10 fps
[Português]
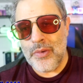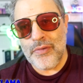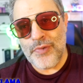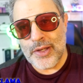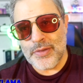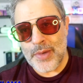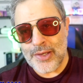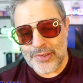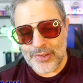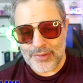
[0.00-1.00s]

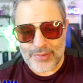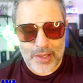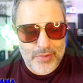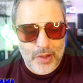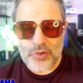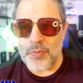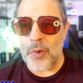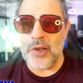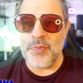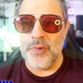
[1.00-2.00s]
Infelizmente tem que dar o
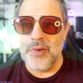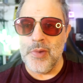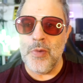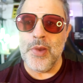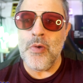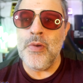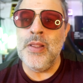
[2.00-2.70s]
suporte para um irmão meu.